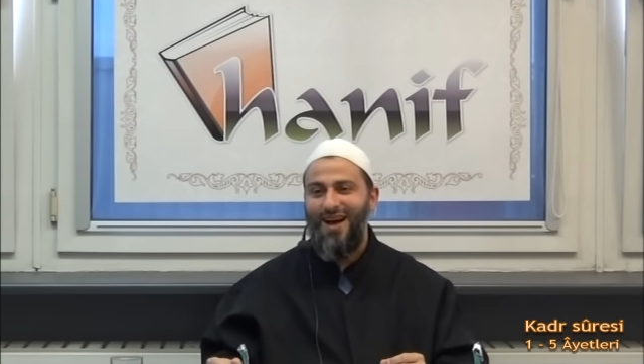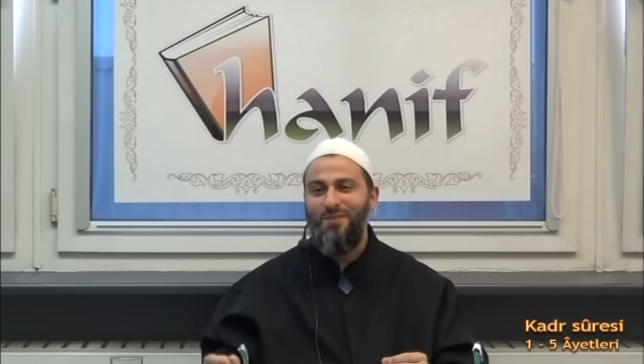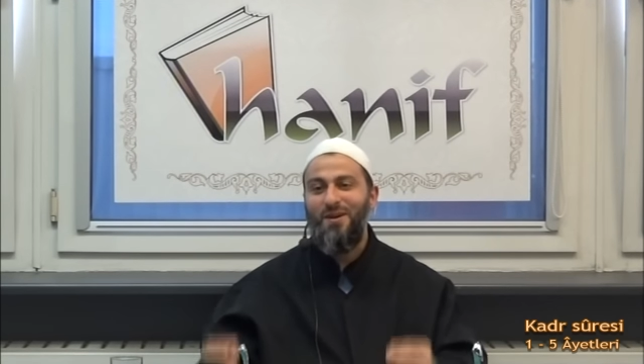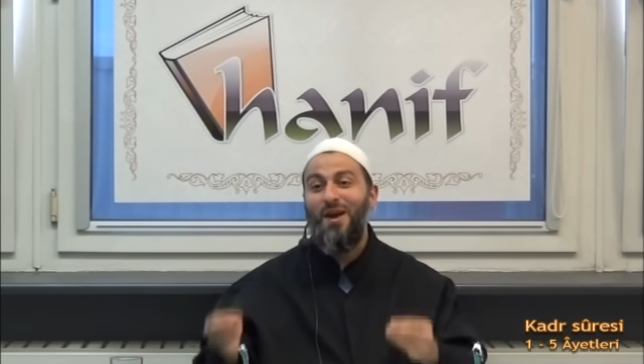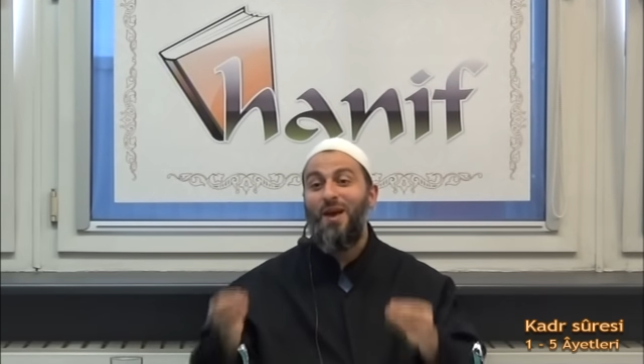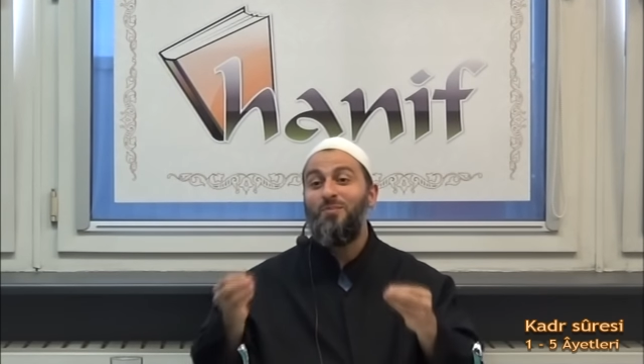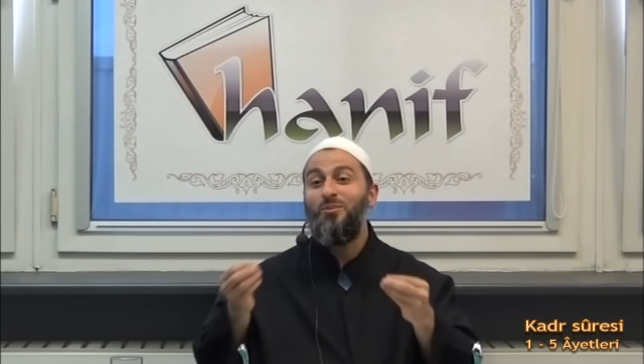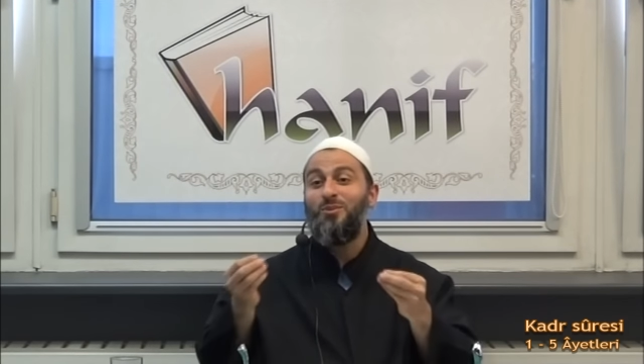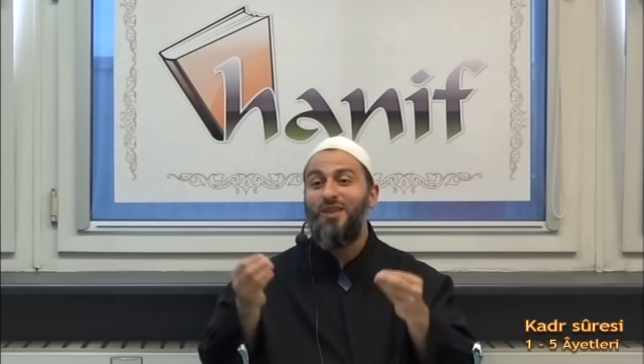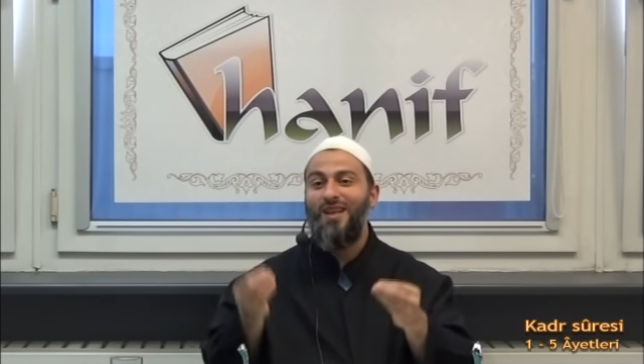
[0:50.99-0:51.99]
Ama
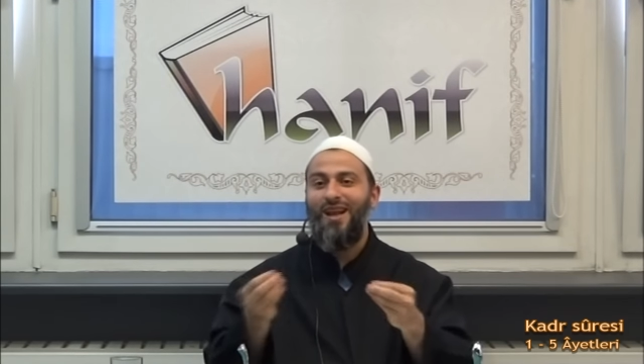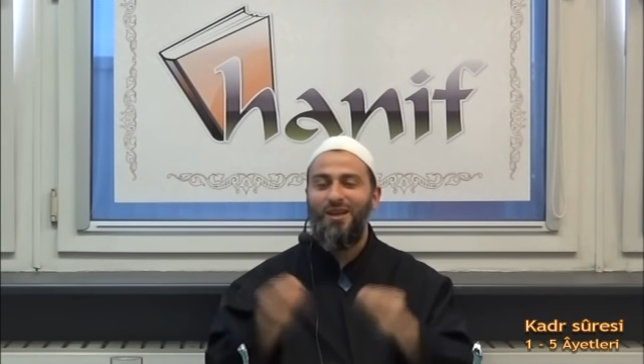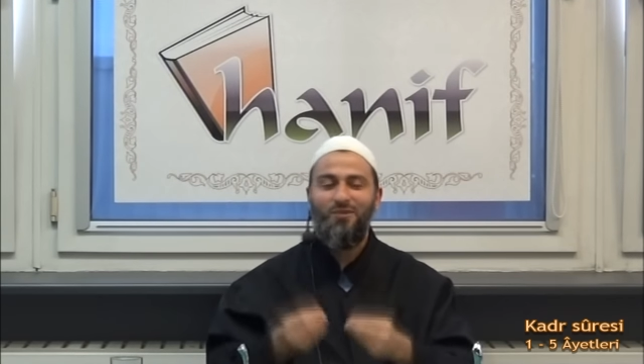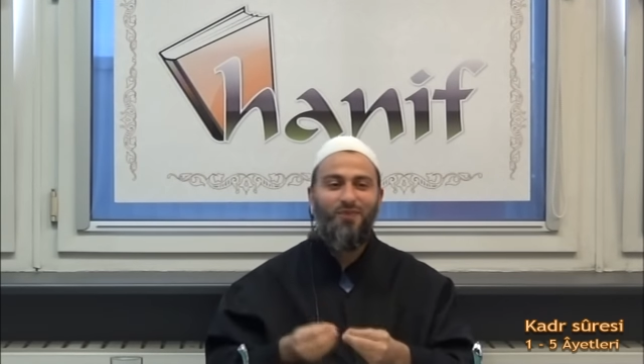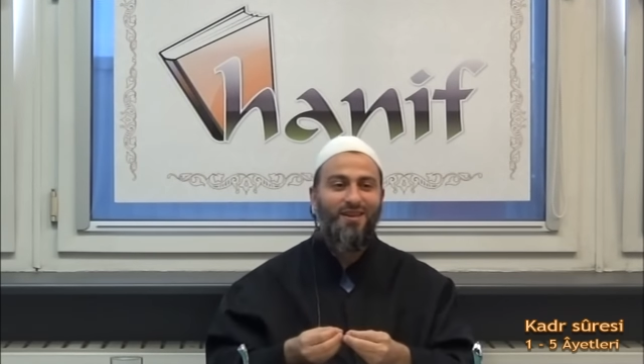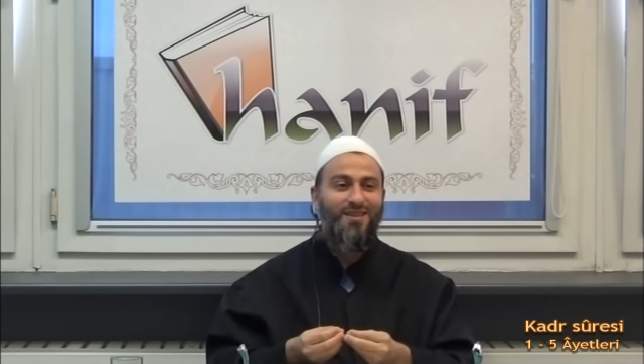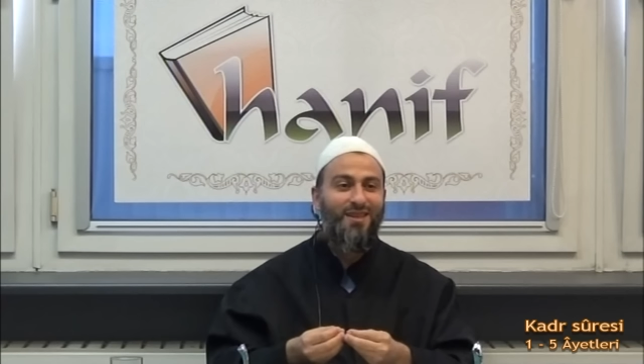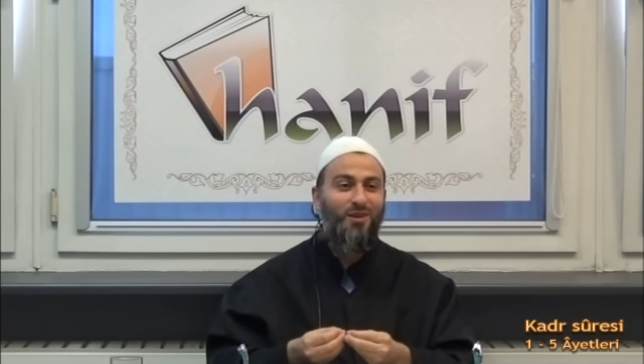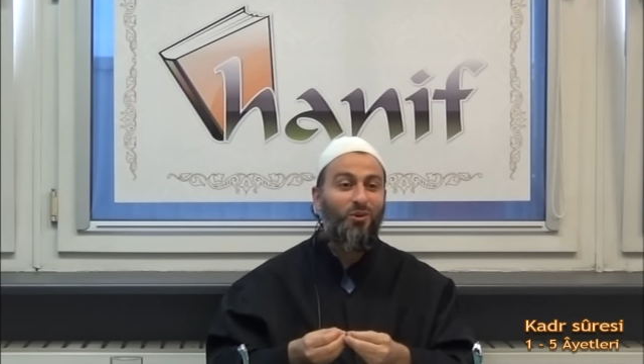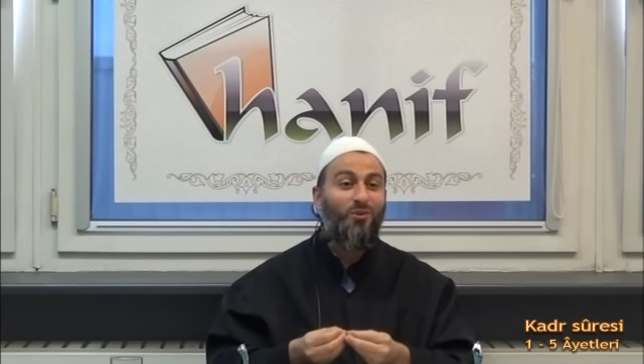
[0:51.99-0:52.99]
Ebu Zer el-Gıfari
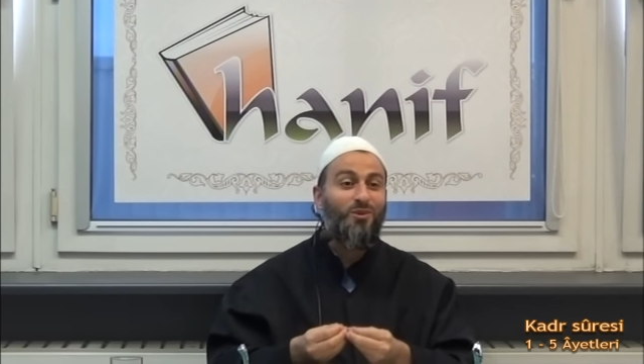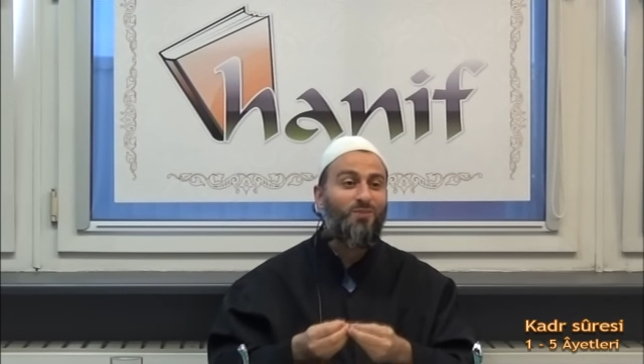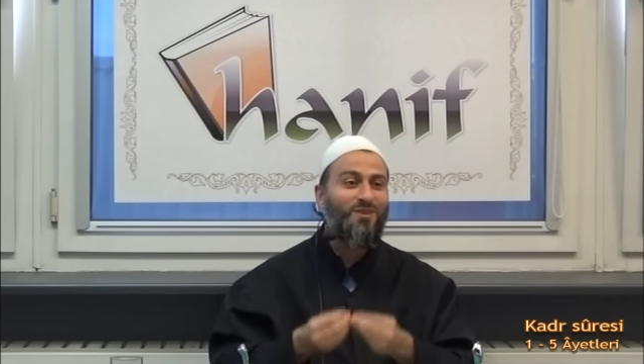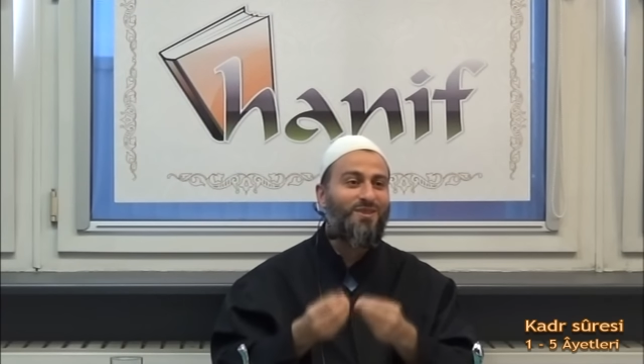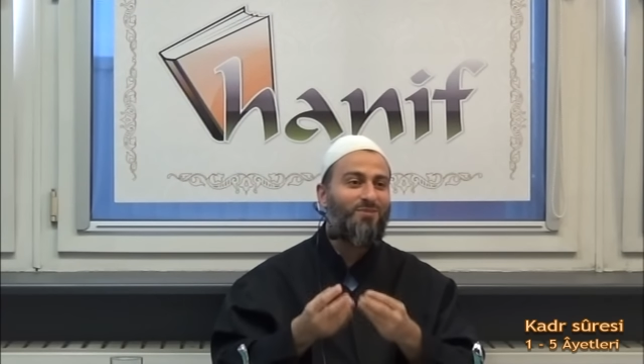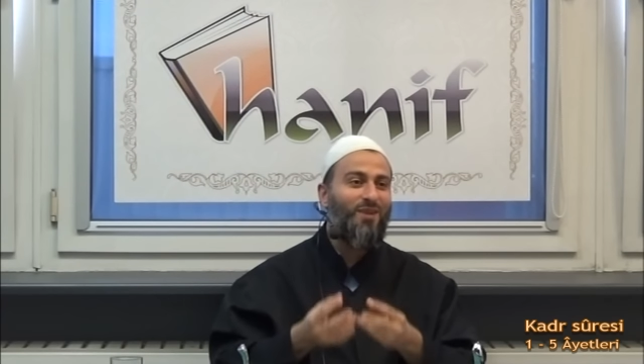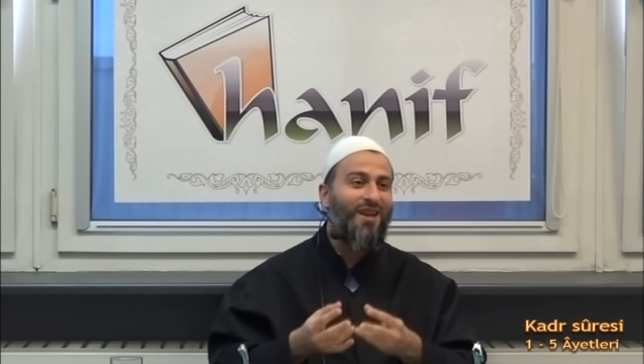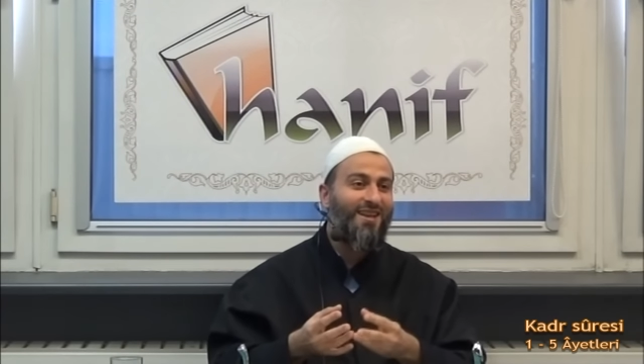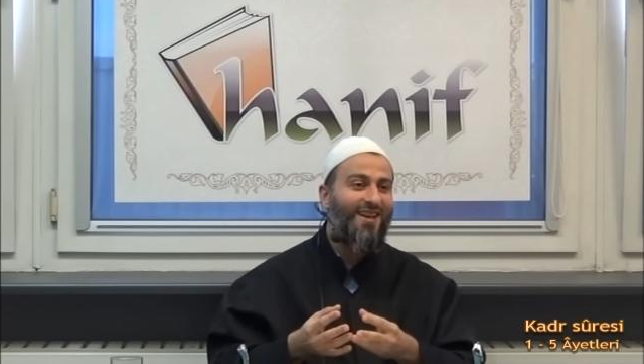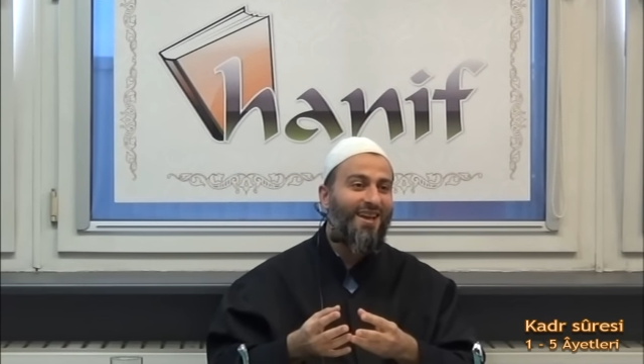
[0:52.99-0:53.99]
de konuşmasını bilen